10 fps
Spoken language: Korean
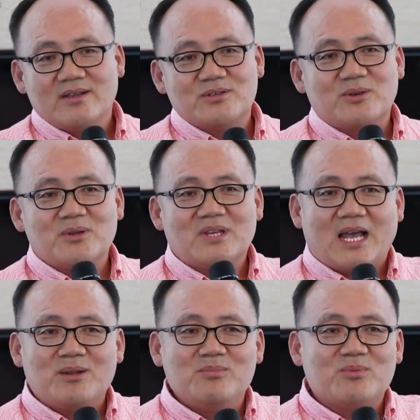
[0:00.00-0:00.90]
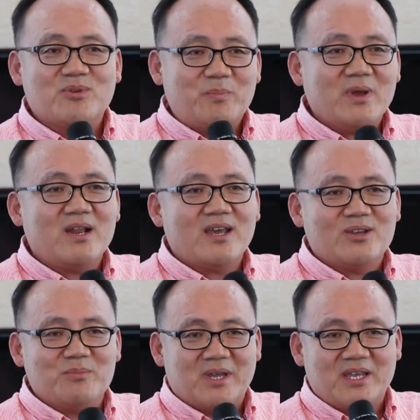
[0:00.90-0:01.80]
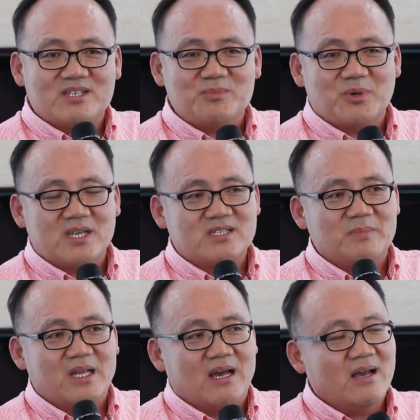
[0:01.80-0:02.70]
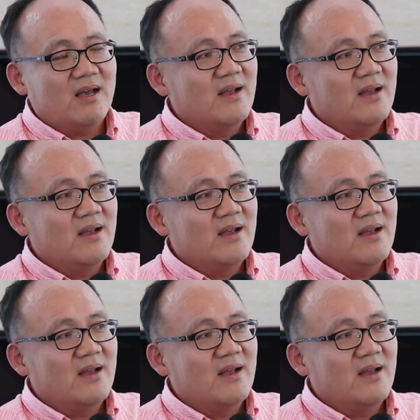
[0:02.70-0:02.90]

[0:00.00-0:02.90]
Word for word: 저는 다른 부분을 편안하게 좀 얘기했으면 좋겠습니다.